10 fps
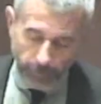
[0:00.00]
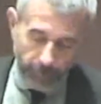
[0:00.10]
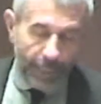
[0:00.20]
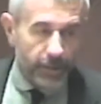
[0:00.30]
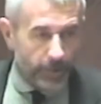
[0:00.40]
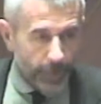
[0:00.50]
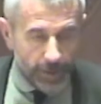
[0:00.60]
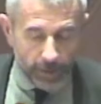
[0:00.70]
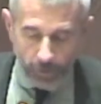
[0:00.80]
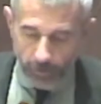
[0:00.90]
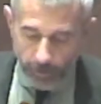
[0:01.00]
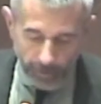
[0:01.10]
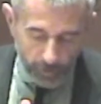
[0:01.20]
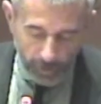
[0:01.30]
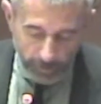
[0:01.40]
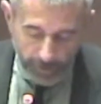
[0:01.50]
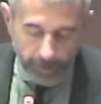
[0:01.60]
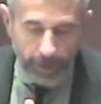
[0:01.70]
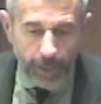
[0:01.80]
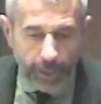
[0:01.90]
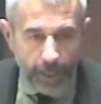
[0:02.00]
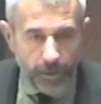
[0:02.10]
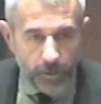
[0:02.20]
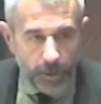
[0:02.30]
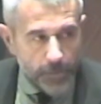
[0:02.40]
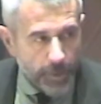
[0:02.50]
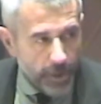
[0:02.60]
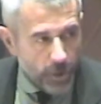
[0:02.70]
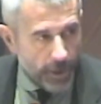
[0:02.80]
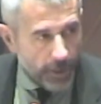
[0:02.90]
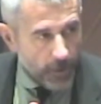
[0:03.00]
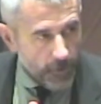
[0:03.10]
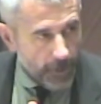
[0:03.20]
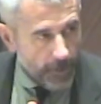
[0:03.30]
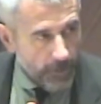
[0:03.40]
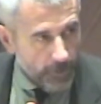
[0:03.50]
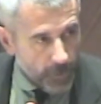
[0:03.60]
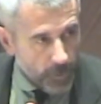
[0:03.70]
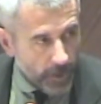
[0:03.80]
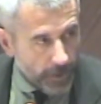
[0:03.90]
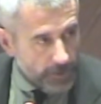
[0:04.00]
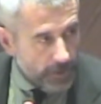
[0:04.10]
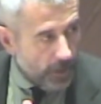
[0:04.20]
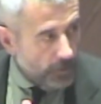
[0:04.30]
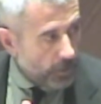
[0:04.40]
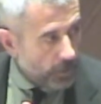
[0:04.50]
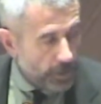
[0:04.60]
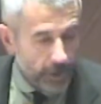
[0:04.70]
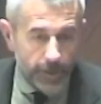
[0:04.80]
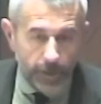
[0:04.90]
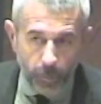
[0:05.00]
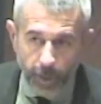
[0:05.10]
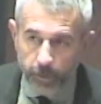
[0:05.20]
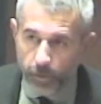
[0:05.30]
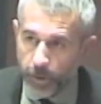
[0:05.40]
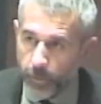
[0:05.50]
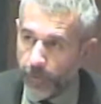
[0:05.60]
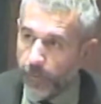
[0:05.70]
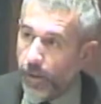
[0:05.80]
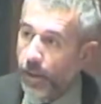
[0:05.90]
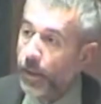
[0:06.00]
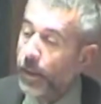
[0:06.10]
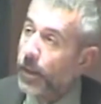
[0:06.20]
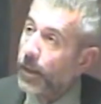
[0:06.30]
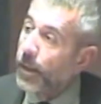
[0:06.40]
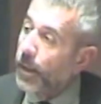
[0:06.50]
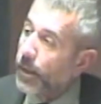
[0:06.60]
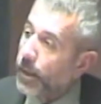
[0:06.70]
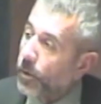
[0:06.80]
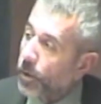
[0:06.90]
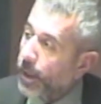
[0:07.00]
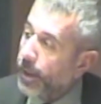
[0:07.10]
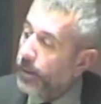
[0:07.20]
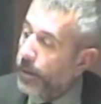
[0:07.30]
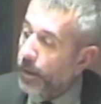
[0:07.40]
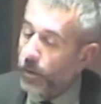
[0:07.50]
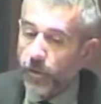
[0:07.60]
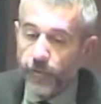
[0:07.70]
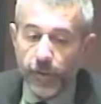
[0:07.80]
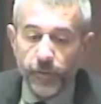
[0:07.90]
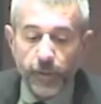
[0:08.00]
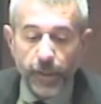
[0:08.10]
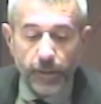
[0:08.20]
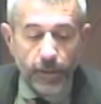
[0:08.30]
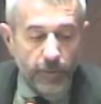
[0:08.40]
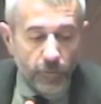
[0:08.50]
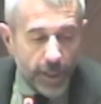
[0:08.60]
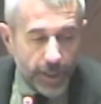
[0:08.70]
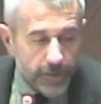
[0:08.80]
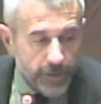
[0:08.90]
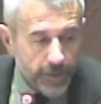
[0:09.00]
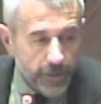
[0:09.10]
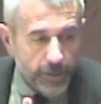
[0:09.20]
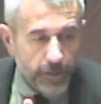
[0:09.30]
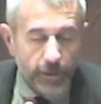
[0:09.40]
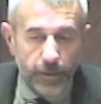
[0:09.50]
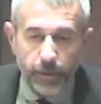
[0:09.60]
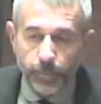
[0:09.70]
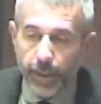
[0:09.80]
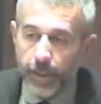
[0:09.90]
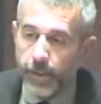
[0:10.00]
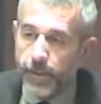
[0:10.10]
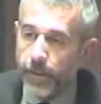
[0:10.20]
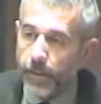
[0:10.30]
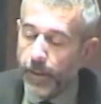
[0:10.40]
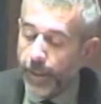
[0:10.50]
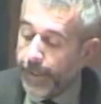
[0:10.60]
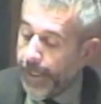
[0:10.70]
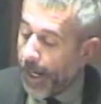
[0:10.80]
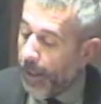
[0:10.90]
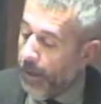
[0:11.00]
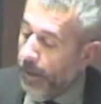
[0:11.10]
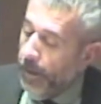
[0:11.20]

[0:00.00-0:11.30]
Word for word: tante belle cose, ma sicuramente nel caso di specie erano sette persone che si erano riunite e quattro di questi eh, ricorrenti erano difesi da degli avvocati penalisti radicali